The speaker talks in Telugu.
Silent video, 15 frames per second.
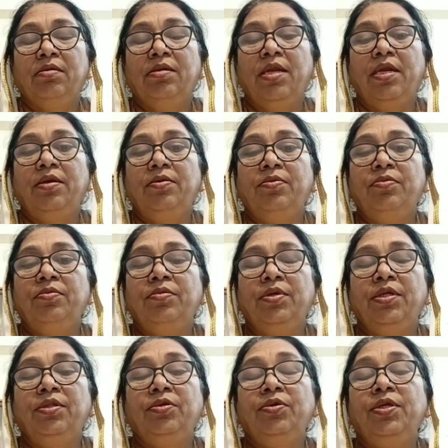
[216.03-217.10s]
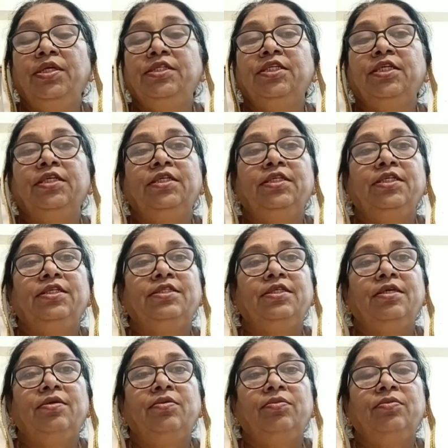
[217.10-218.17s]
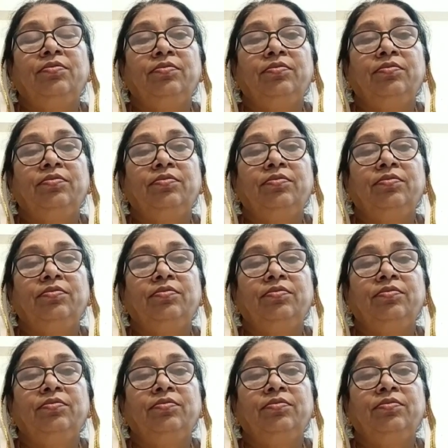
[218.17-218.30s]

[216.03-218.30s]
నన్ను ఎందుకు రిజెక్ట్ చేశారు